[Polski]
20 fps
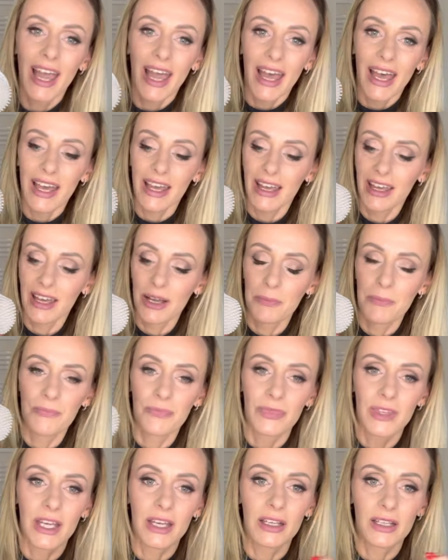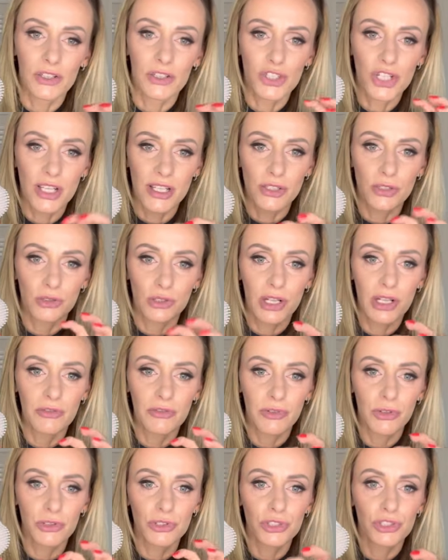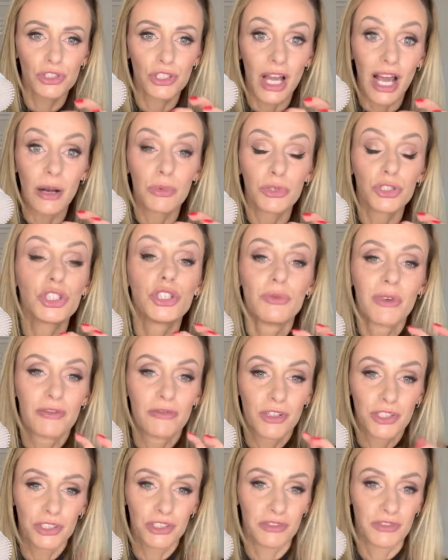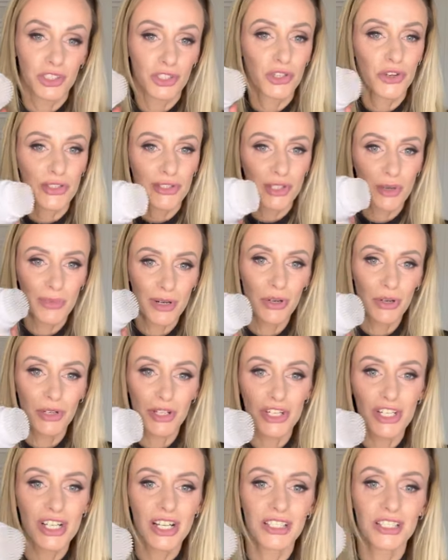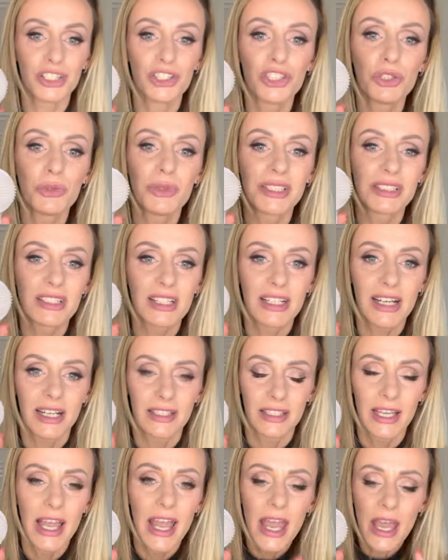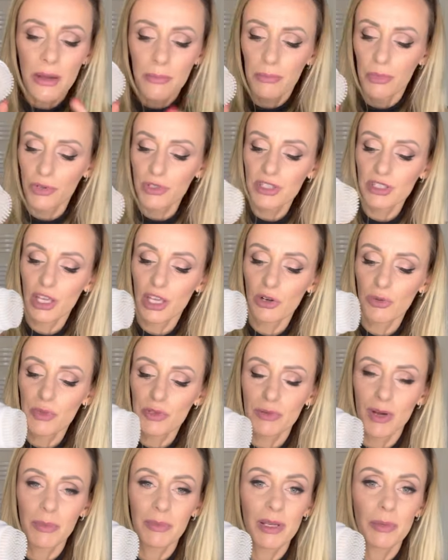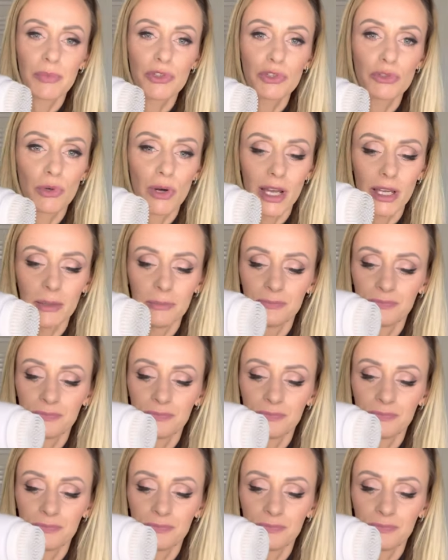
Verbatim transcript: e, częstotliwość albo siłę właściwie, to jest dobre określenie, siłę drgań, mocniej lub słabiej. Posłuchaj.